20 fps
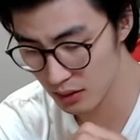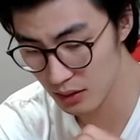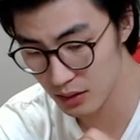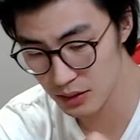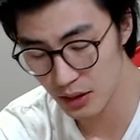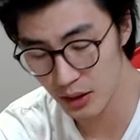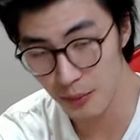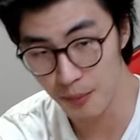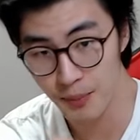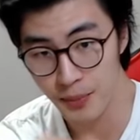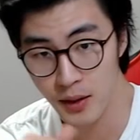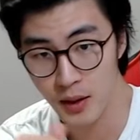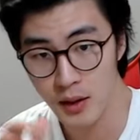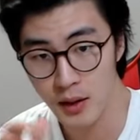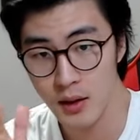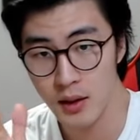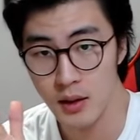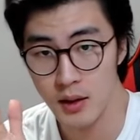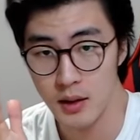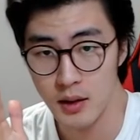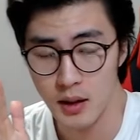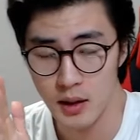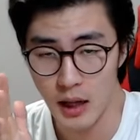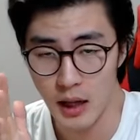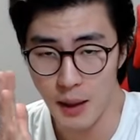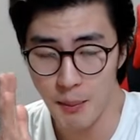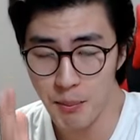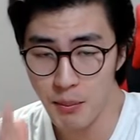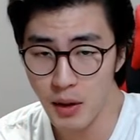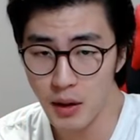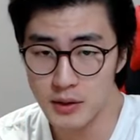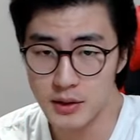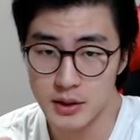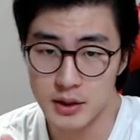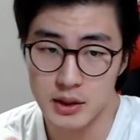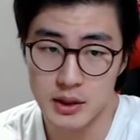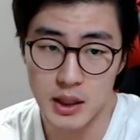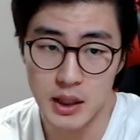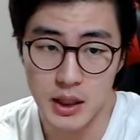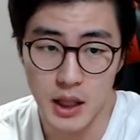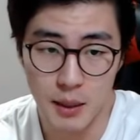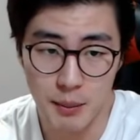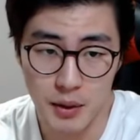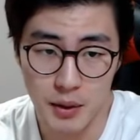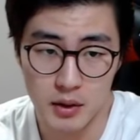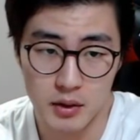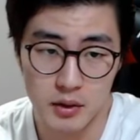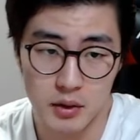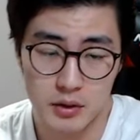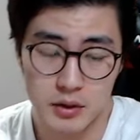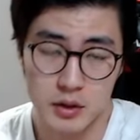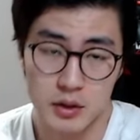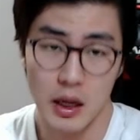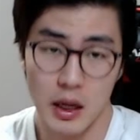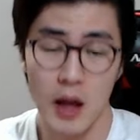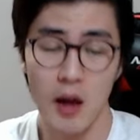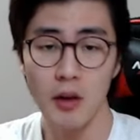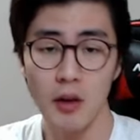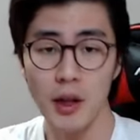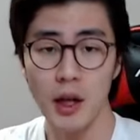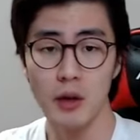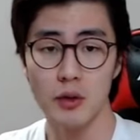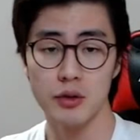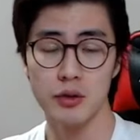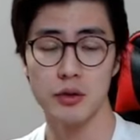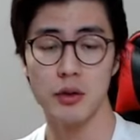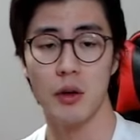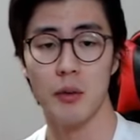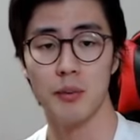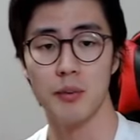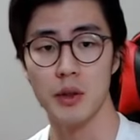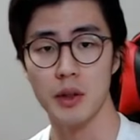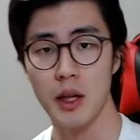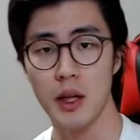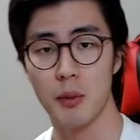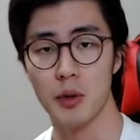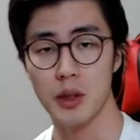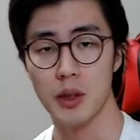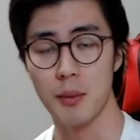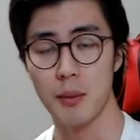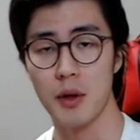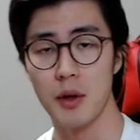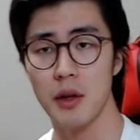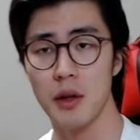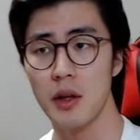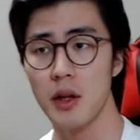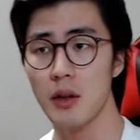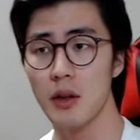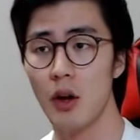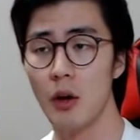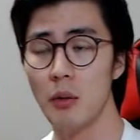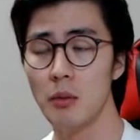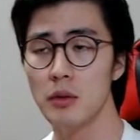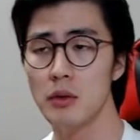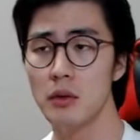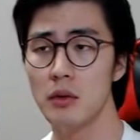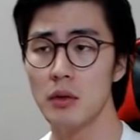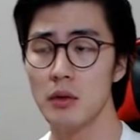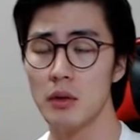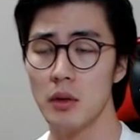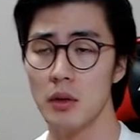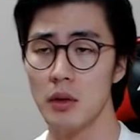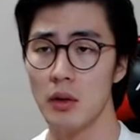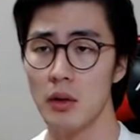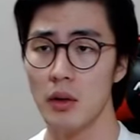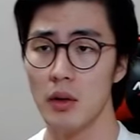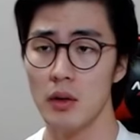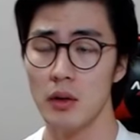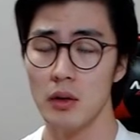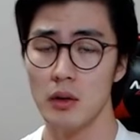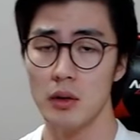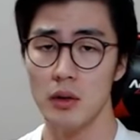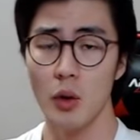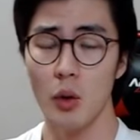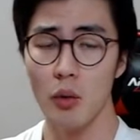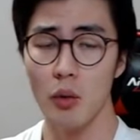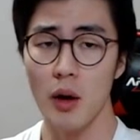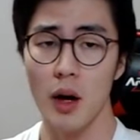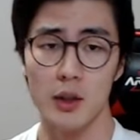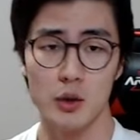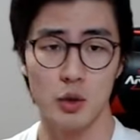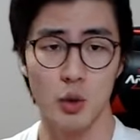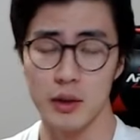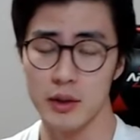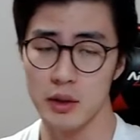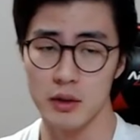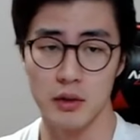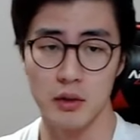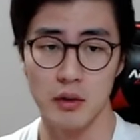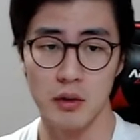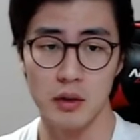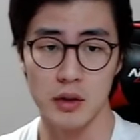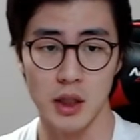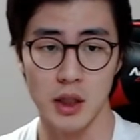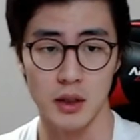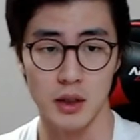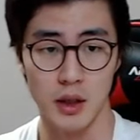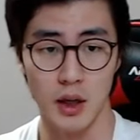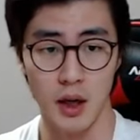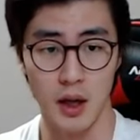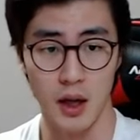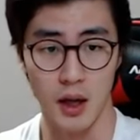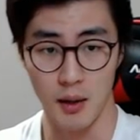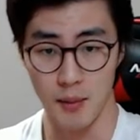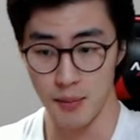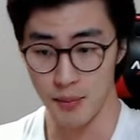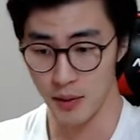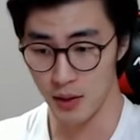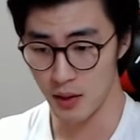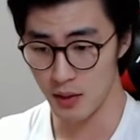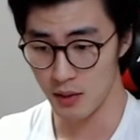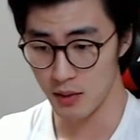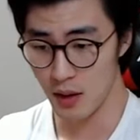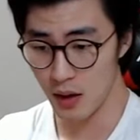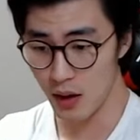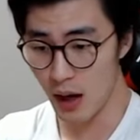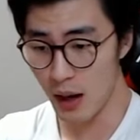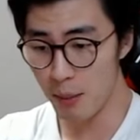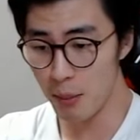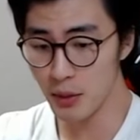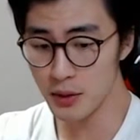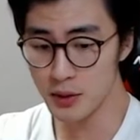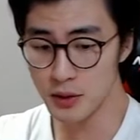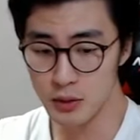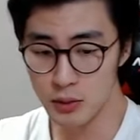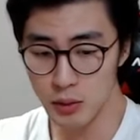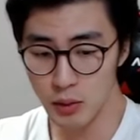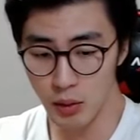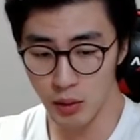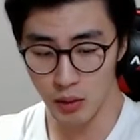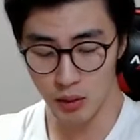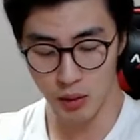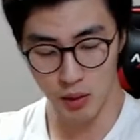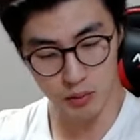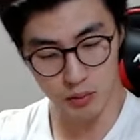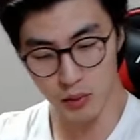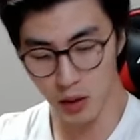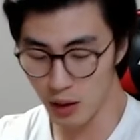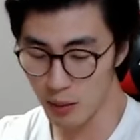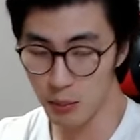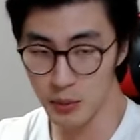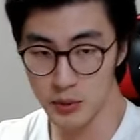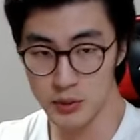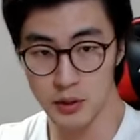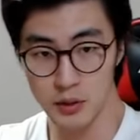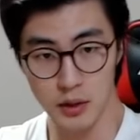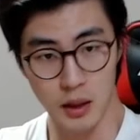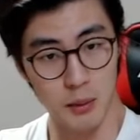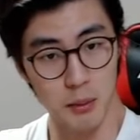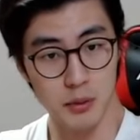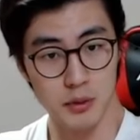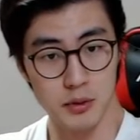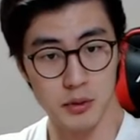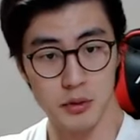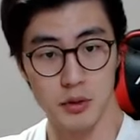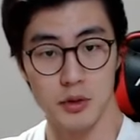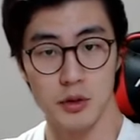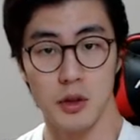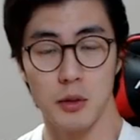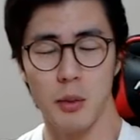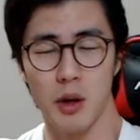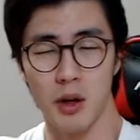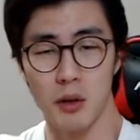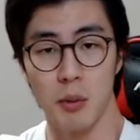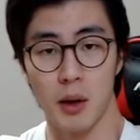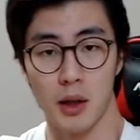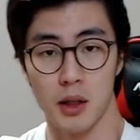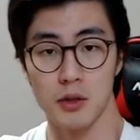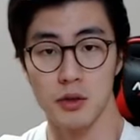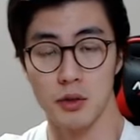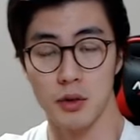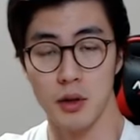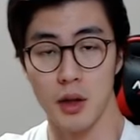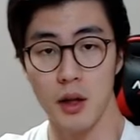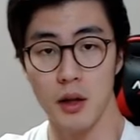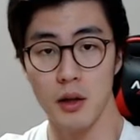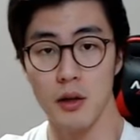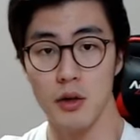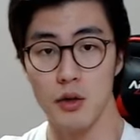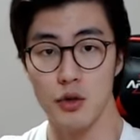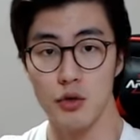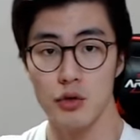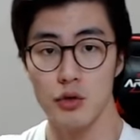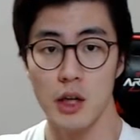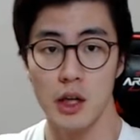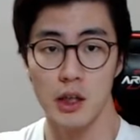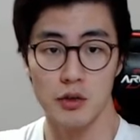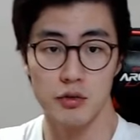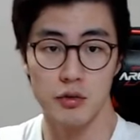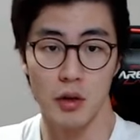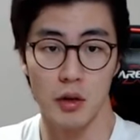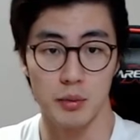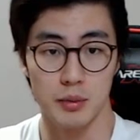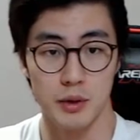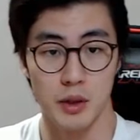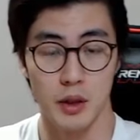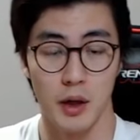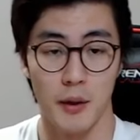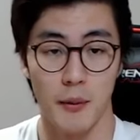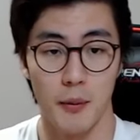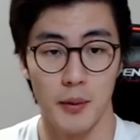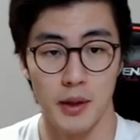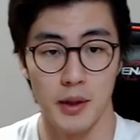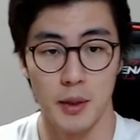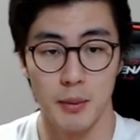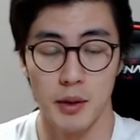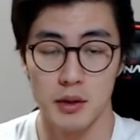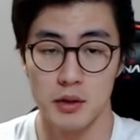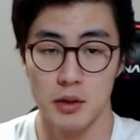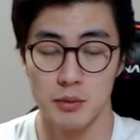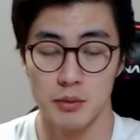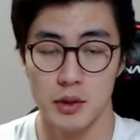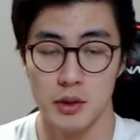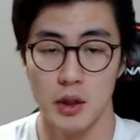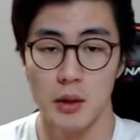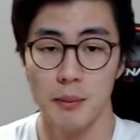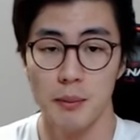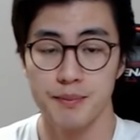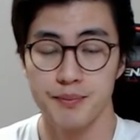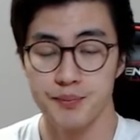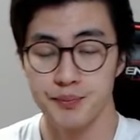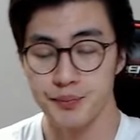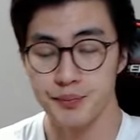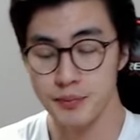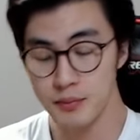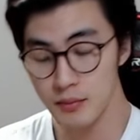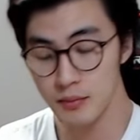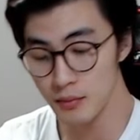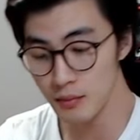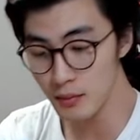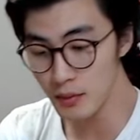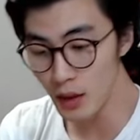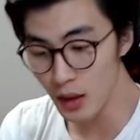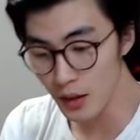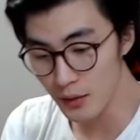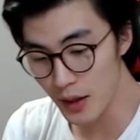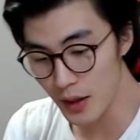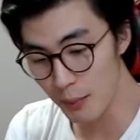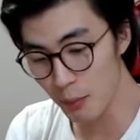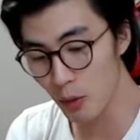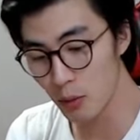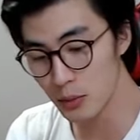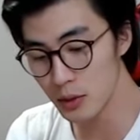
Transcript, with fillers: 그래서 한번 쓰게 되면 그것을 헤어나올 수 없는 게 뭐냐면 이게 너무 효과가 좋아서 그런 것이 아니라 내가 한번 쓰고, 아, 나 한번 써, 한번 써서 이제 이만큼 많아졌네? 이걸 유지할 수가 없어요. 왜냐면 점점 내